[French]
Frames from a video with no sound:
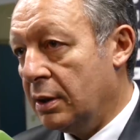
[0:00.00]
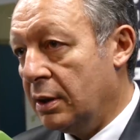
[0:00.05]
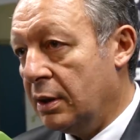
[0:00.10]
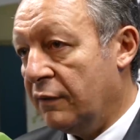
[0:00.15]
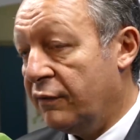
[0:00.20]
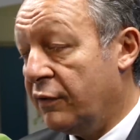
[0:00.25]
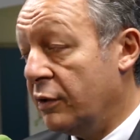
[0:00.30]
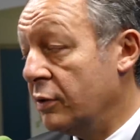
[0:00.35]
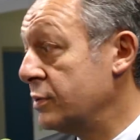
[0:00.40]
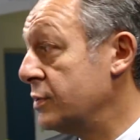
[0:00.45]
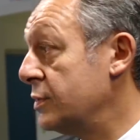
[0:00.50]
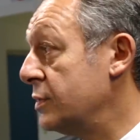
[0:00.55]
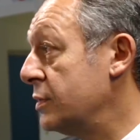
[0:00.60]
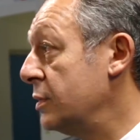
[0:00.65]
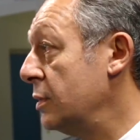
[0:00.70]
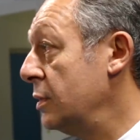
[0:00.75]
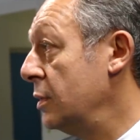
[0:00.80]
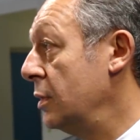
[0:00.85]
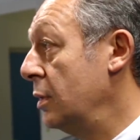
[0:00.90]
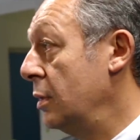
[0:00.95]
la France
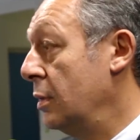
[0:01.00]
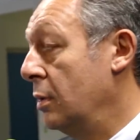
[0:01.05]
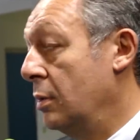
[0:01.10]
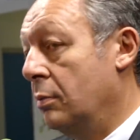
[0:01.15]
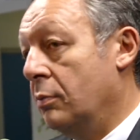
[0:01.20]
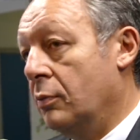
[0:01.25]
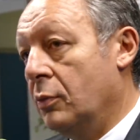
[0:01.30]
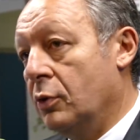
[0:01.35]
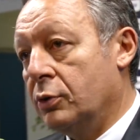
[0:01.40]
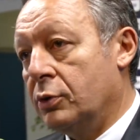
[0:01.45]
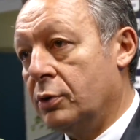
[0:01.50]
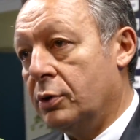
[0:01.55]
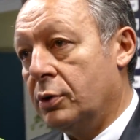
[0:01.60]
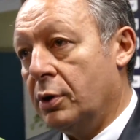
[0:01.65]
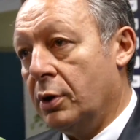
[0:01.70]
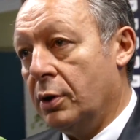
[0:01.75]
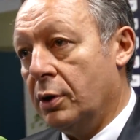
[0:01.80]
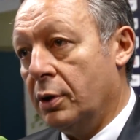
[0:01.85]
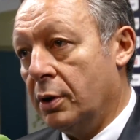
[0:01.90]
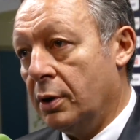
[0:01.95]
montre
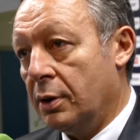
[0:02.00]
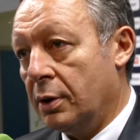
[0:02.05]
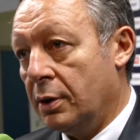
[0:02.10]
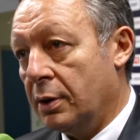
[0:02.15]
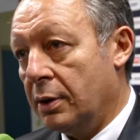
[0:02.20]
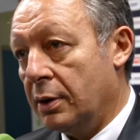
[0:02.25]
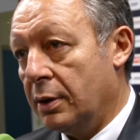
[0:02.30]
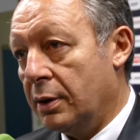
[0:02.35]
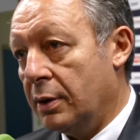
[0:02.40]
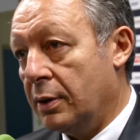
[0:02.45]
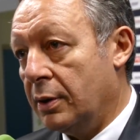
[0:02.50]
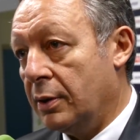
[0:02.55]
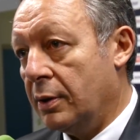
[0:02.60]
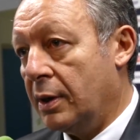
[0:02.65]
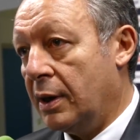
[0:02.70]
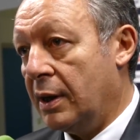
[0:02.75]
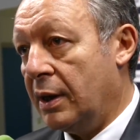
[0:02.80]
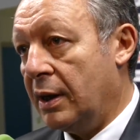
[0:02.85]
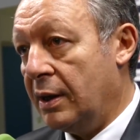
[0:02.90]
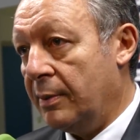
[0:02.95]

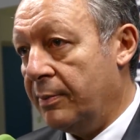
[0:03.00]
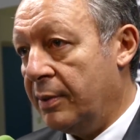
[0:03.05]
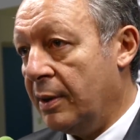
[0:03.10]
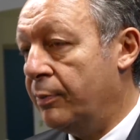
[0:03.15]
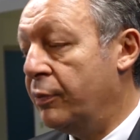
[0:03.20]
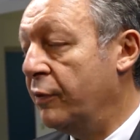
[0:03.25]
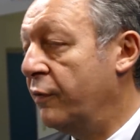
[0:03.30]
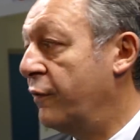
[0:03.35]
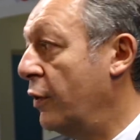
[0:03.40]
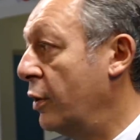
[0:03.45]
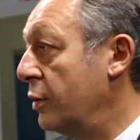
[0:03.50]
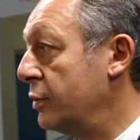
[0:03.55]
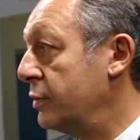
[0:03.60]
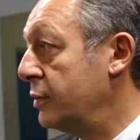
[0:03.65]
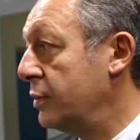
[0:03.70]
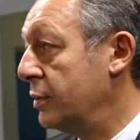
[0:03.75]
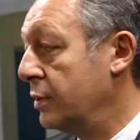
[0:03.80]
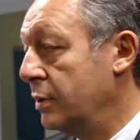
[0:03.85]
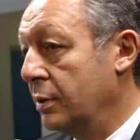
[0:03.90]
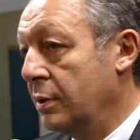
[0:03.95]
qu'elle est bien plus forte
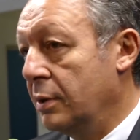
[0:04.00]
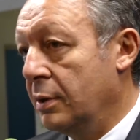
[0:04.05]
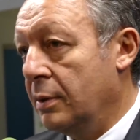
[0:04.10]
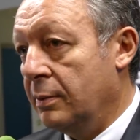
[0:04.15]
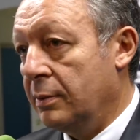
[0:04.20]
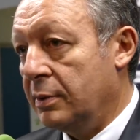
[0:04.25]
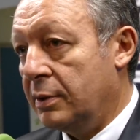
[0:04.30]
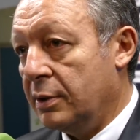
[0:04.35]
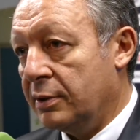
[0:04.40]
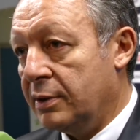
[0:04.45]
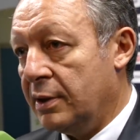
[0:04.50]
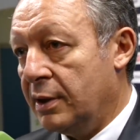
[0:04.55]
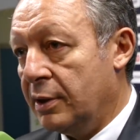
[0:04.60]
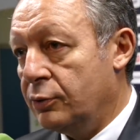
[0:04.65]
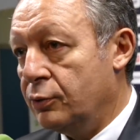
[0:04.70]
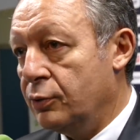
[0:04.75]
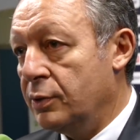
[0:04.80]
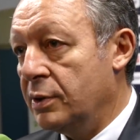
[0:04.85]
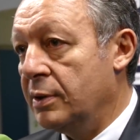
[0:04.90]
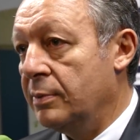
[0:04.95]
quand elle
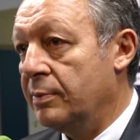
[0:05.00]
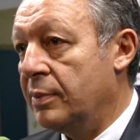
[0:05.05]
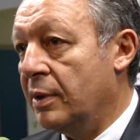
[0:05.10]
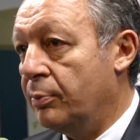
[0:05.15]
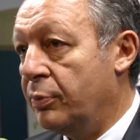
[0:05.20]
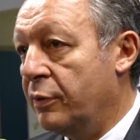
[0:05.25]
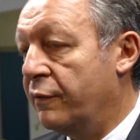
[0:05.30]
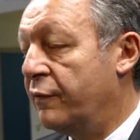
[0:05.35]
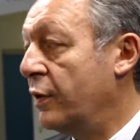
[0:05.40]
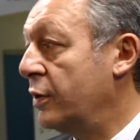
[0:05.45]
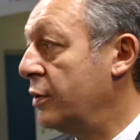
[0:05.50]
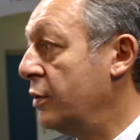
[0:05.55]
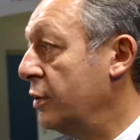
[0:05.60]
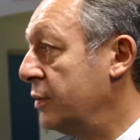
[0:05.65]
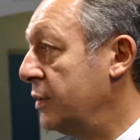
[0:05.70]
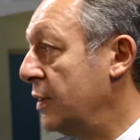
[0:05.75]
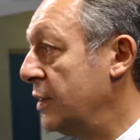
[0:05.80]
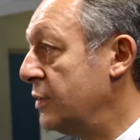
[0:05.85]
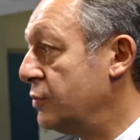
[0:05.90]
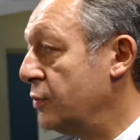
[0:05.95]
est unie, bien plus forte quand
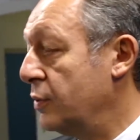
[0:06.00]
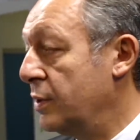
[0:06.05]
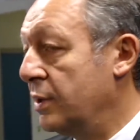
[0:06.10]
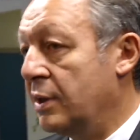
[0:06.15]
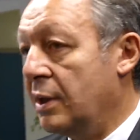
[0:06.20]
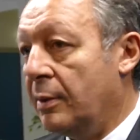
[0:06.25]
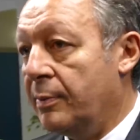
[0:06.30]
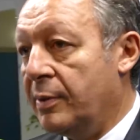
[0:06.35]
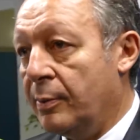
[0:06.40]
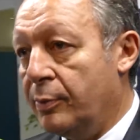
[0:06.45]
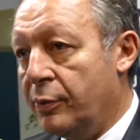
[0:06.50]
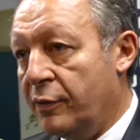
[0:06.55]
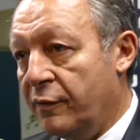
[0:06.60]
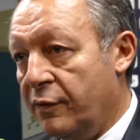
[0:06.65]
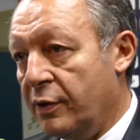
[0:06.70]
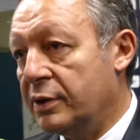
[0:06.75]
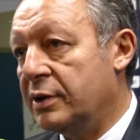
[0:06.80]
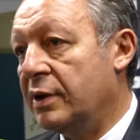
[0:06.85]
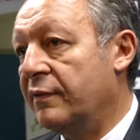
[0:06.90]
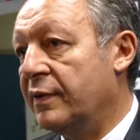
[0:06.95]
elle est solidaire, bien plus
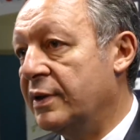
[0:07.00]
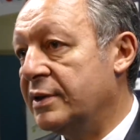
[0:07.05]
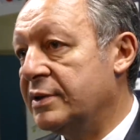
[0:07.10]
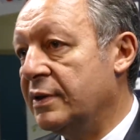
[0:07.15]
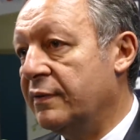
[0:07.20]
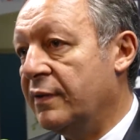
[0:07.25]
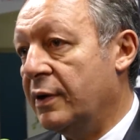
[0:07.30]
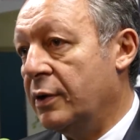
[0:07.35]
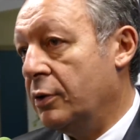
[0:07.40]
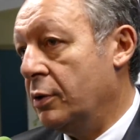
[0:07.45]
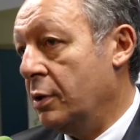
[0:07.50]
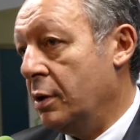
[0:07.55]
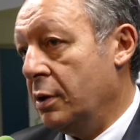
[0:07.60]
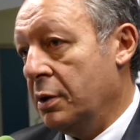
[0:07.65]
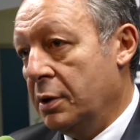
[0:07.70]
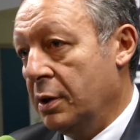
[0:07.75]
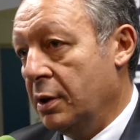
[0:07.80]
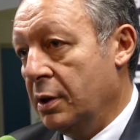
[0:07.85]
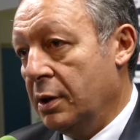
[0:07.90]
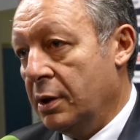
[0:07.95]
forte avec ses valeurs,
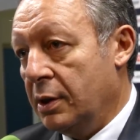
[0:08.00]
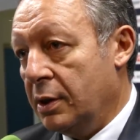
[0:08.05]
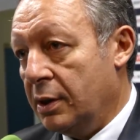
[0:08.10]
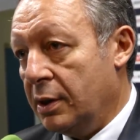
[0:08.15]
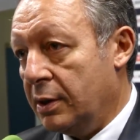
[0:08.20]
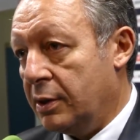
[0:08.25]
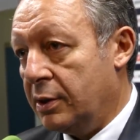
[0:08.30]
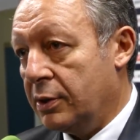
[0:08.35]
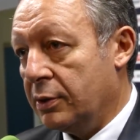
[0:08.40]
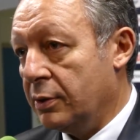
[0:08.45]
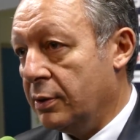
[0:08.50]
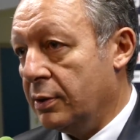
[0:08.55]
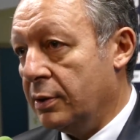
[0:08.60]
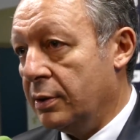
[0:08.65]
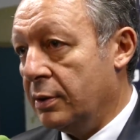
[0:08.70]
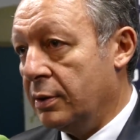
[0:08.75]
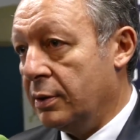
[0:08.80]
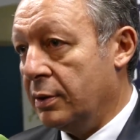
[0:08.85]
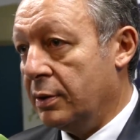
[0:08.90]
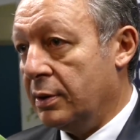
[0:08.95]
et
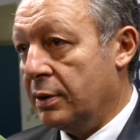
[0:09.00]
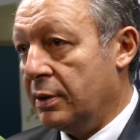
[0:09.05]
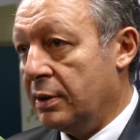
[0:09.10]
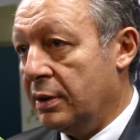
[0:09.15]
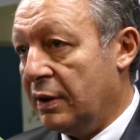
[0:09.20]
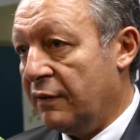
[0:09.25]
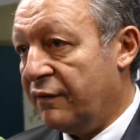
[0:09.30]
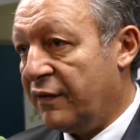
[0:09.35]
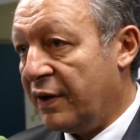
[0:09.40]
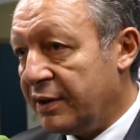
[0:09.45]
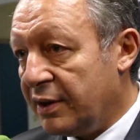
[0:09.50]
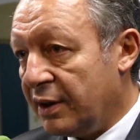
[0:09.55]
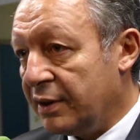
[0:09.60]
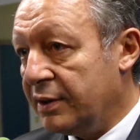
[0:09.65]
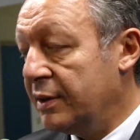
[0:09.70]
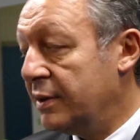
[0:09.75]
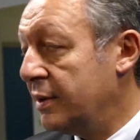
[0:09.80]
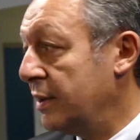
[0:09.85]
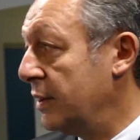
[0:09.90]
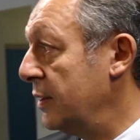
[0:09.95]
que la
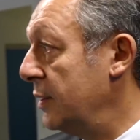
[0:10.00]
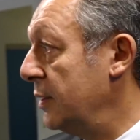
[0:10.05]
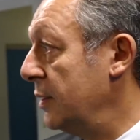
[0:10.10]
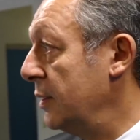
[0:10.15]
fraternité